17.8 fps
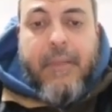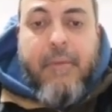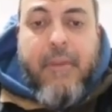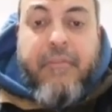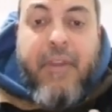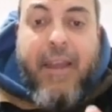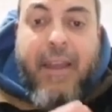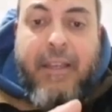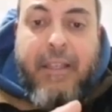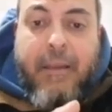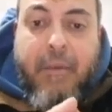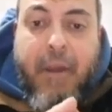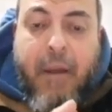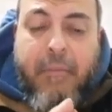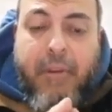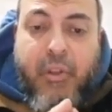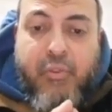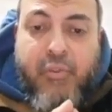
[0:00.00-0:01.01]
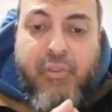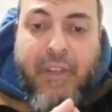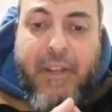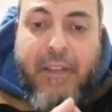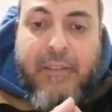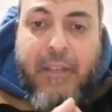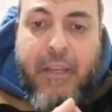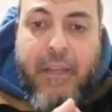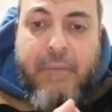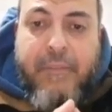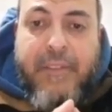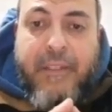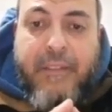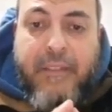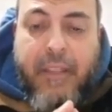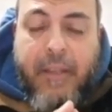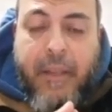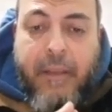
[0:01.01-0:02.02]
كما فعل كما أمر الرسول صلى الله عليه وسلم
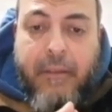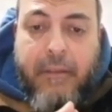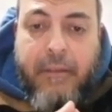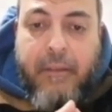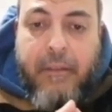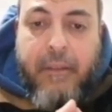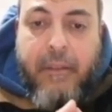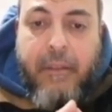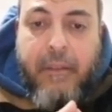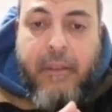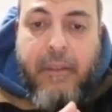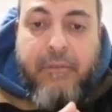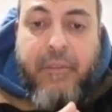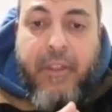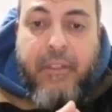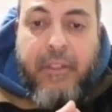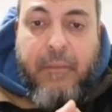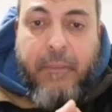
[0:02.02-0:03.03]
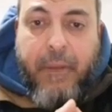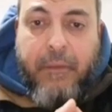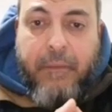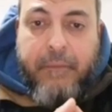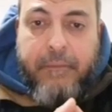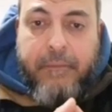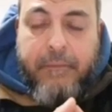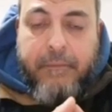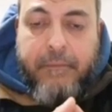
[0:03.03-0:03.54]
ستنا فاطمة